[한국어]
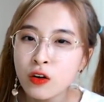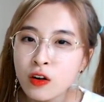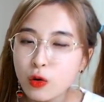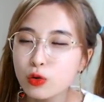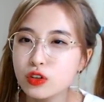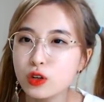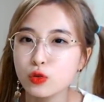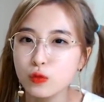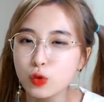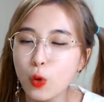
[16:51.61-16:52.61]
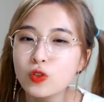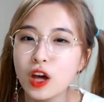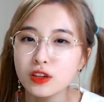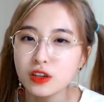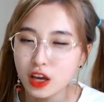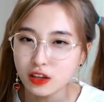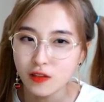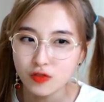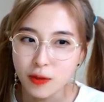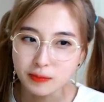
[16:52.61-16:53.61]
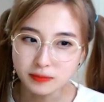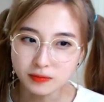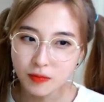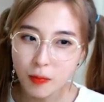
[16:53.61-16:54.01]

교실에 조금 논다는 애들한테 기억